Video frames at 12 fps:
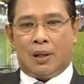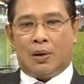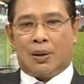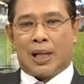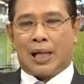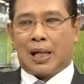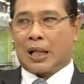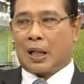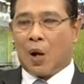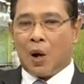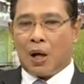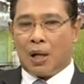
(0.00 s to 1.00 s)
ของท่านขัด
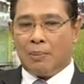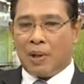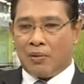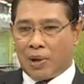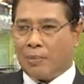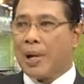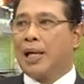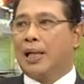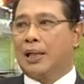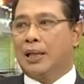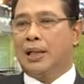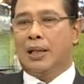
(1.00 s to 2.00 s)
ข้องและมีไฟไหม้
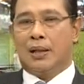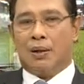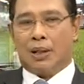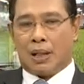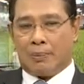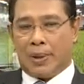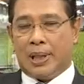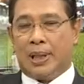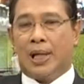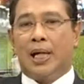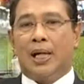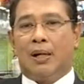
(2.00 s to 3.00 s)
เกิดขึ้นเราก็จะไปถึ
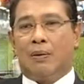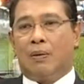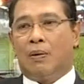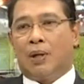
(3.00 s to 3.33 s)
งได้เร็ว